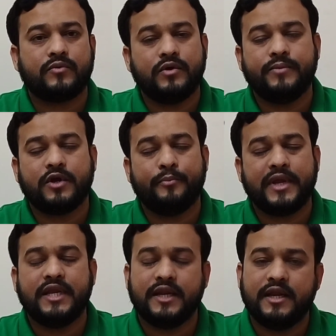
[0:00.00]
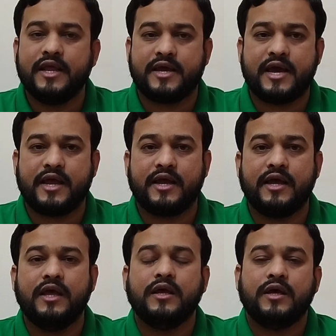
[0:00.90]
कोई भी कंपनी नहीं लेके
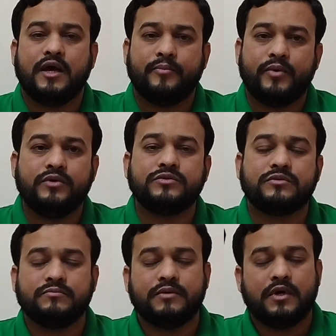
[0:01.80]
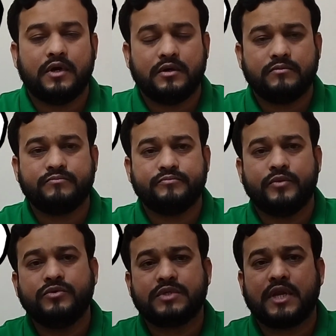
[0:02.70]
आएगा बहुत
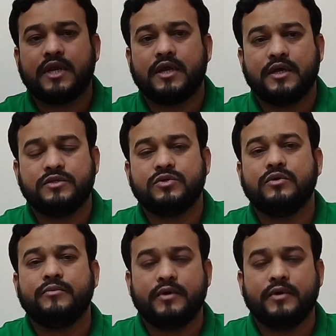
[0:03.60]
बहुत सारे जो